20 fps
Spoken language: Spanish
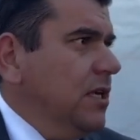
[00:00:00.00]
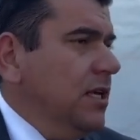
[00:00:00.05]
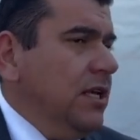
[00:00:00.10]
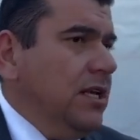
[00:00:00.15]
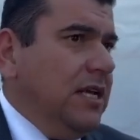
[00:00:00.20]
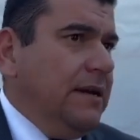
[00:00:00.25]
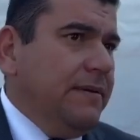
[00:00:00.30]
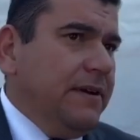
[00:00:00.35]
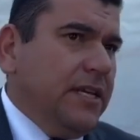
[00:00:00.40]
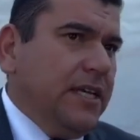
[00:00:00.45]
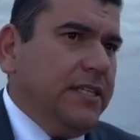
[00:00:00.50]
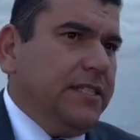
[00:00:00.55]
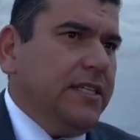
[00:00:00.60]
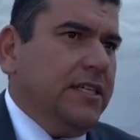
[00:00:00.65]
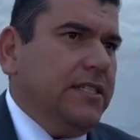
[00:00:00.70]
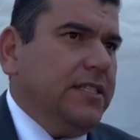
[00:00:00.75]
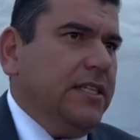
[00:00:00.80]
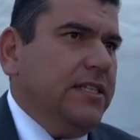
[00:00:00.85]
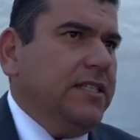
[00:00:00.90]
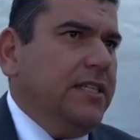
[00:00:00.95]
y la verdad es
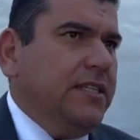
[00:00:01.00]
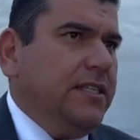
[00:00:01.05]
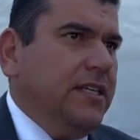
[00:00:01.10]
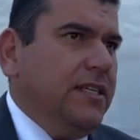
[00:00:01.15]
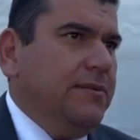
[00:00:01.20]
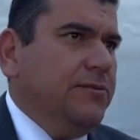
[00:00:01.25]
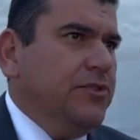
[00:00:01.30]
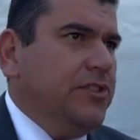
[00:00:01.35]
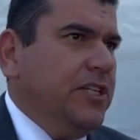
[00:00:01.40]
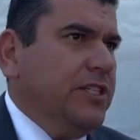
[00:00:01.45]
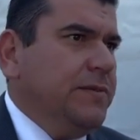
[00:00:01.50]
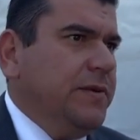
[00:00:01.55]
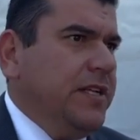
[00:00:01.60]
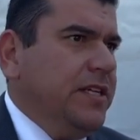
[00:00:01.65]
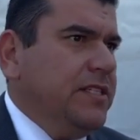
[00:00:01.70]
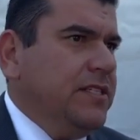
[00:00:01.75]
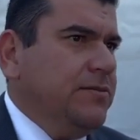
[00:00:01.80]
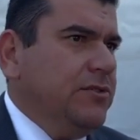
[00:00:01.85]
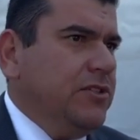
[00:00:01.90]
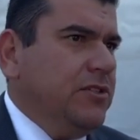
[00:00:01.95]
que César tiene mucha
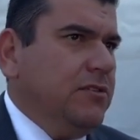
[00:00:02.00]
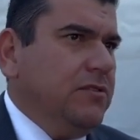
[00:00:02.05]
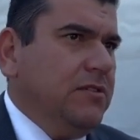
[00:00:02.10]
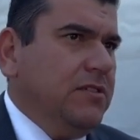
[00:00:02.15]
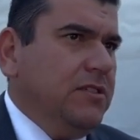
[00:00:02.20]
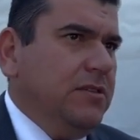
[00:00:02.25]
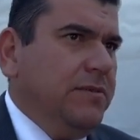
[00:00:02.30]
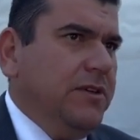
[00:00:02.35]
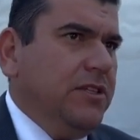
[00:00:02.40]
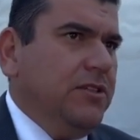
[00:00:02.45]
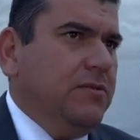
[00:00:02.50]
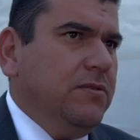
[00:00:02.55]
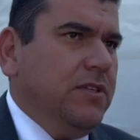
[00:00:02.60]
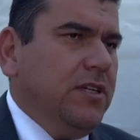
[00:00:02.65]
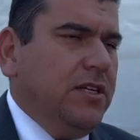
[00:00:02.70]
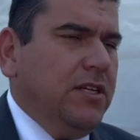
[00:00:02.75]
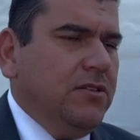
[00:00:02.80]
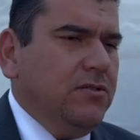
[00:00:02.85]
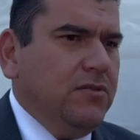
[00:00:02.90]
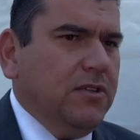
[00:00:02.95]
experiencia, mucho conocimiento,
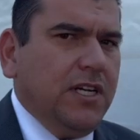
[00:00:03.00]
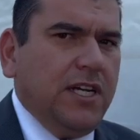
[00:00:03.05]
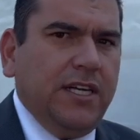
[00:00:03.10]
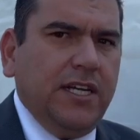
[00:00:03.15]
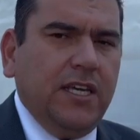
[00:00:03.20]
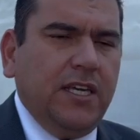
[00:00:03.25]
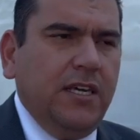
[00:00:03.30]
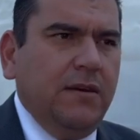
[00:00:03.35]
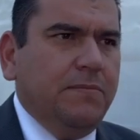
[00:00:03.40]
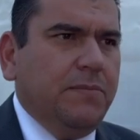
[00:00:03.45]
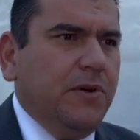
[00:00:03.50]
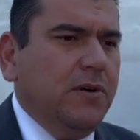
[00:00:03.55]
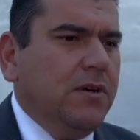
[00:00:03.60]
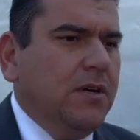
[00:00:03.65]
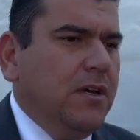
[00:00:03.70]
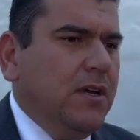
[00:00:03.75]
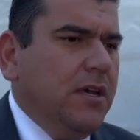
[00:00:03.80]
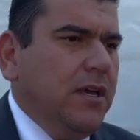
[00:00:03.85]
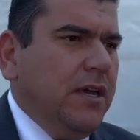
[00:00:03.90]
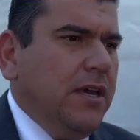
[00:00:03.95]
tienen un gran equipo,
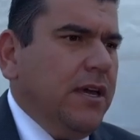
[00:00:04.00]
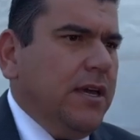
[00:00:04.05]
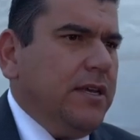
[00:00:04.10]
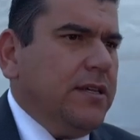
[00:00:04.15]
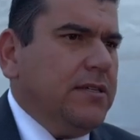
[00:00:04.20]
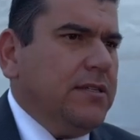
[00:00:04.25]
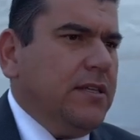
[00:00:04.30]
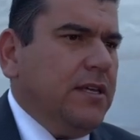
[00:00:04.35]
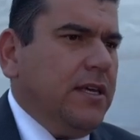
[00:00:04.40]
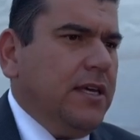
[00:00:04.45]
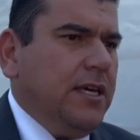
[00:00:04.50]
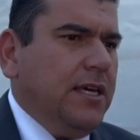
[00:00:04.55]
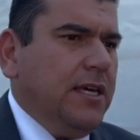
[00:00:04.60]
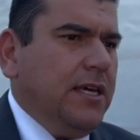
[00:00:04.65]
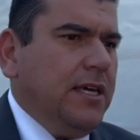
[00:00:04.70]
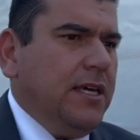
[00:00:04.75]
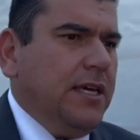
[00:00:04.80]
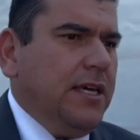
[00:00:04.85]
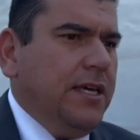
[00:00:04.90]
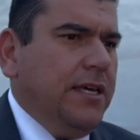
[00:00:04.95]

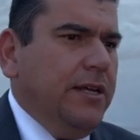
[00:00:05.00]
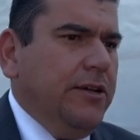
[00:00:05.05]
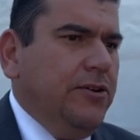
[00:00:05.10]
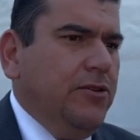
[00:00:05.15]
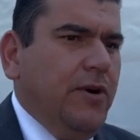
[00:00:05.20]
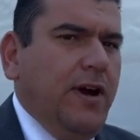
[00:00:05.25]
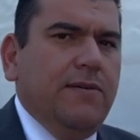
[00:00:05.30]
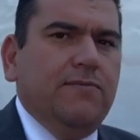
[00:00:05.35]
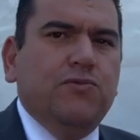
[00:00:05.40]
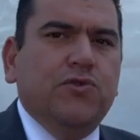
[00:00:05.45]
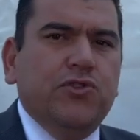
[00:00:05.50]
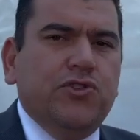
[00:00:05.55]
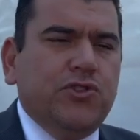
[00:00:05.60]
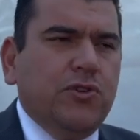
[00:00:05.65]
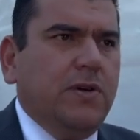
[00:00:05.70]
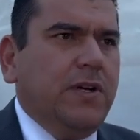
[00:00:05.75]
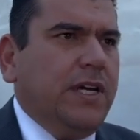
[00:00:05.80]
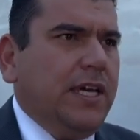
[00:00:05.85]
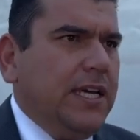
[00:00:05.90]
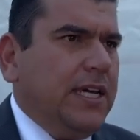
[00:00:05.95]
este, no hay
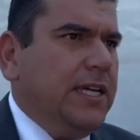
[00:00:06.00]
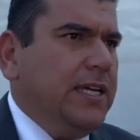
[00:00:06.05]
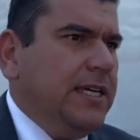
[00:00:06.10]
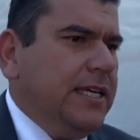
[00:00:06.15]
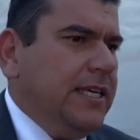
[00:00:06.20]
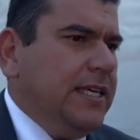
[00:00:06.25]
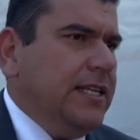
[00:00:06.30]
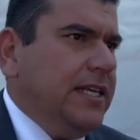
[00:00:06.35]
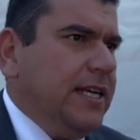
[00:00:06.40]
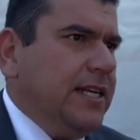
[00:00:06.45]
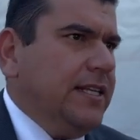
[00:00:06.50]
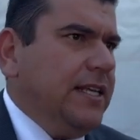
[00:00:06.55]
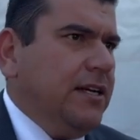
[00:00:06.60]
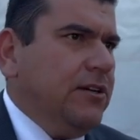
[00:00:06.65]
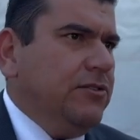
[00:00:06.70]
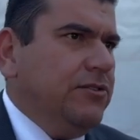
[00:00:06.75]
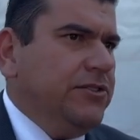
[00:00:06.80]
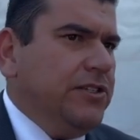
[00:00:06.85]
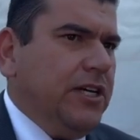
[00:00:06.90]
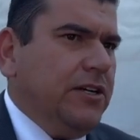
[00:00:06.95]
mucho que, dar de
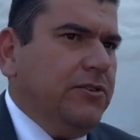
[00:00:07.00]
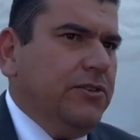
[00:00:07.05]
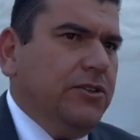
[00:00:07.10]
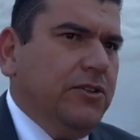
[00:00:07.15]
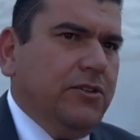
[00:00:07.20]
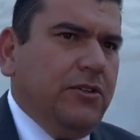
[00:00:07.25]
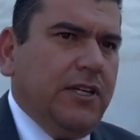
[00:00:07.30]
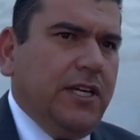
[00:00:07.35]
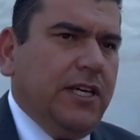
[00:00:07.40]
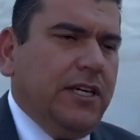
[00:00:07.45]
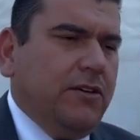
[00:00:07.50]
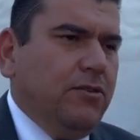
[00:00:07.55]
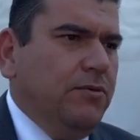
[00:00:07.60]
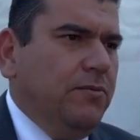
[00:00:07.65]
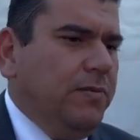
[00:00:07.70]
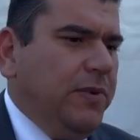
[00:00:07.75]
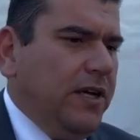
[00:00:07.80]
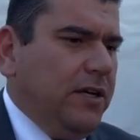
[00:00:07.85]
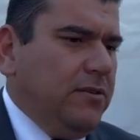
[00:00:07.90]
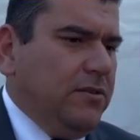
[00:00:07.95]
consejo, yo creo que
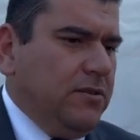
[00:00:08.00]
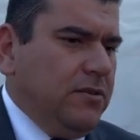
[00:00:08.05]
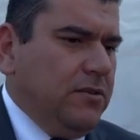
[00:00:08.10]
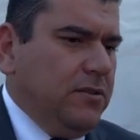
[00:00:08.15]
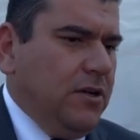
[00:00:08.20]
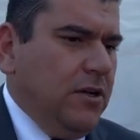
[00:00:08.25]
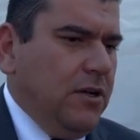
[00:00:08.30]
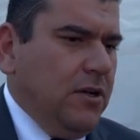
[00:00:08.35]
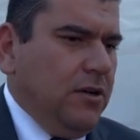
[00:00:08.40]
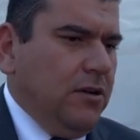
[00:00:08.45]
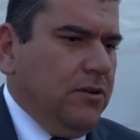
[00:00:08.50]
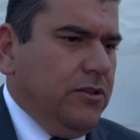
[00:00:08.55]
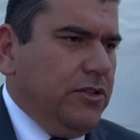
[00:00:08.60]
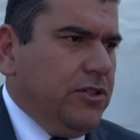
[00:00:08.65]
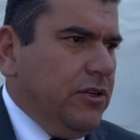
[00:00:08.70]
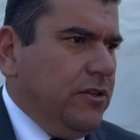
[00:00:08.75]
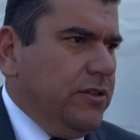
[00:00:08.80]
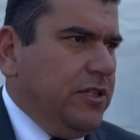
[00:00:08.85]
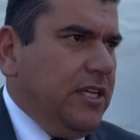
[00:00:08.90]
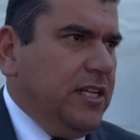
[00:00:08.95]
cumple con, con
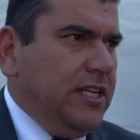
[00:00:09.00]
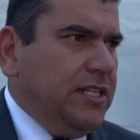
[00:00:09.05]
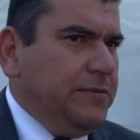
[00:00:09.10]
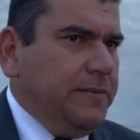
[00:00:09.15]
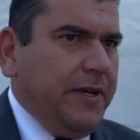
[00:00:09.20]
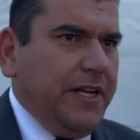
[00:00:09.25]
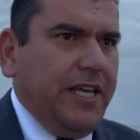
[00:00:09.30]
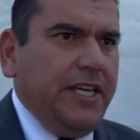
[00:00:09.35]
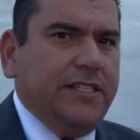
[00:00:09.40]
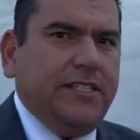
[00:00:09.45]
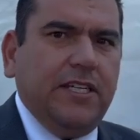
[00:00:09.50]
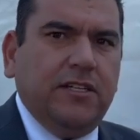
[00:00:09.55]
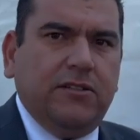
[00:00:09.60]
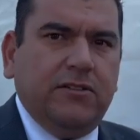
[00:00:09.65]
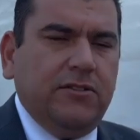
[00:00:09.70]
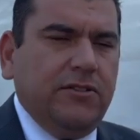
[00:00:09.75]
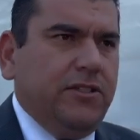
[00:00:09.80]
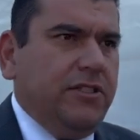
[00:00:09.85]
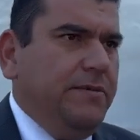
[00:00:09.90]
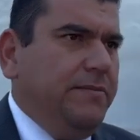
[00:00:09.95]
todo, tiene experiencia,
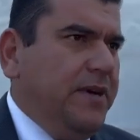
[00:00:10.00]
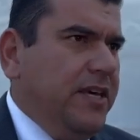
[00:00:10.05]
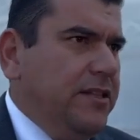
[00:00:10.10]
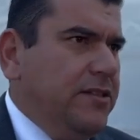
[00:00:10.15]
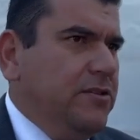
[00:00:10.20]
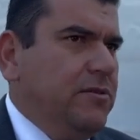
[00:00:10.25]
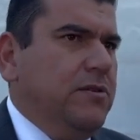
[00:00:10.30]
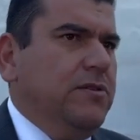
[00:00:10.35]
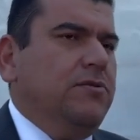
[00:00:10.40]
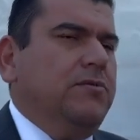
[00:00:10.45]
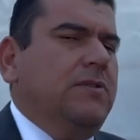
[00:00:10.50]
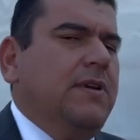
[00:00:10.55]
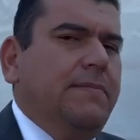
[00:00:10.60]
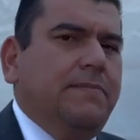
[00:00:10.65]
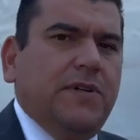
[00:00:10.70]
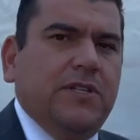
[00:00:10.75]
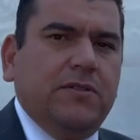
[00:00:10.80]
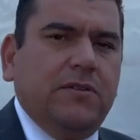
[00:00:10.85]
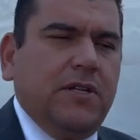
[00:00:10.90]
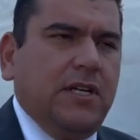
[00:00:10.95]
conocimiento, es una
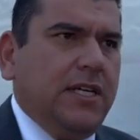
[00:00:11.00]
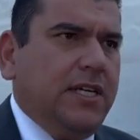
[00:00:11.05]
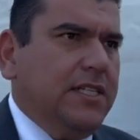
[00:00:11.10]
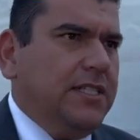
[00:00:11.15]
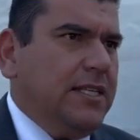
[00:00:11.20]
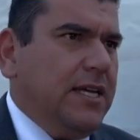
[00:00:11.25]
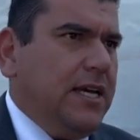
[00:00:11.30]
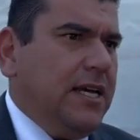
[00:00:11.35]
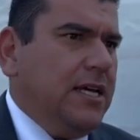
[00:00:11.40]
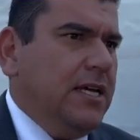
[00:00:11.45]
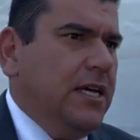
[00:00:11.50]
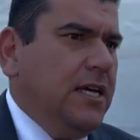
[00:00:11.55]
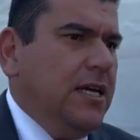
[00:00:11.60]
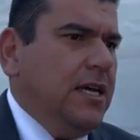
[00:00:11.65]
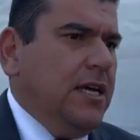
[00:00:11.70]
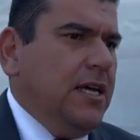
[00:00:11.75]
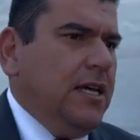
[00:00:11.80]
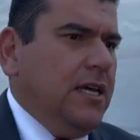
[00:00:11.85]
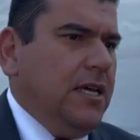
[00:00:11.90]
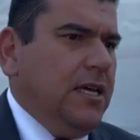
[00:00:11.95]
persona que está
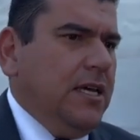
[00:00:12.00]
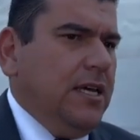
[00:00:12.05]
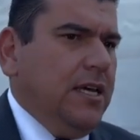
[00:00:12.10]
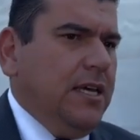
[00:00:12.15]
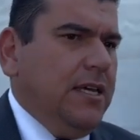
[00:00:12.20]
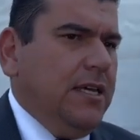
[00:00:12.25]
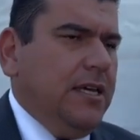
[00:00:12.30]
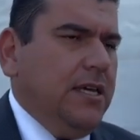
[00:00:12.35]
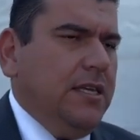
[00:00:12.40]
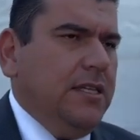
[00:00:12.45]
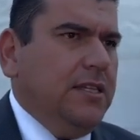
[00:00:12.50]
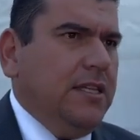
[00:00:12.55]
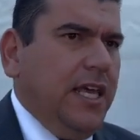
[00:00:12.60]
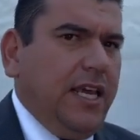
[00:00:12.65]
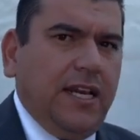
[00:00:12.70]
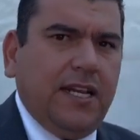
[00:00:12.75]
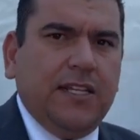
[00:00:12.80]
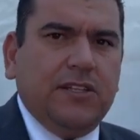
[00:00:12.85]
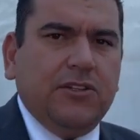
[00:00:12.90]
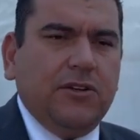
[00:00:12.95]
eh, en
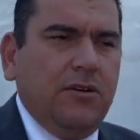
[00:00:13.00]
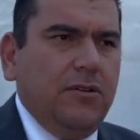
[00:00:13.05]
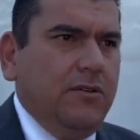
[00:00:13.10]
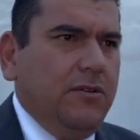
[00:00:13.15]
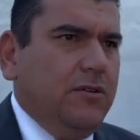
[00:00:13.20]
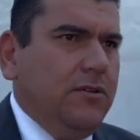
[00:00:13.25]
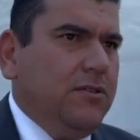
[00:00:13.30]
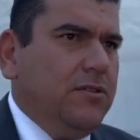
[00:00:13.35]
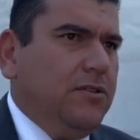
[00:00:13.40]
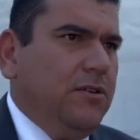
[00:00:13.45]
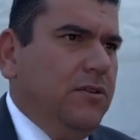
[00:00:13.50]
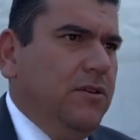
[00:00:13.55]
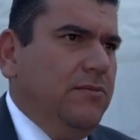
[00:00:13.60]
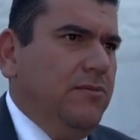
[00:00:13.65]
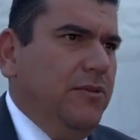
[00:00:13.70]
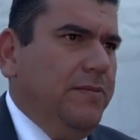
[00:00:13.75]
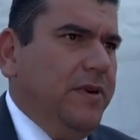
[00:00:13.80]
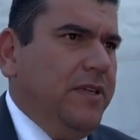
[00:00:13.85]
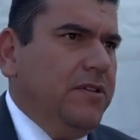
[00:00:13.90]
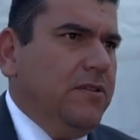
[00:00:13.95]
tierra todo, todo el
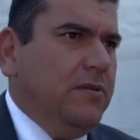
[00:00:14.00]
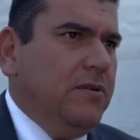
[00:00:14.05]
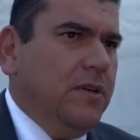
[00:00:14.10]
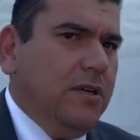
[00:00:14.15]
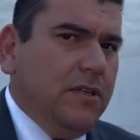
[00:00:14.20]
momento,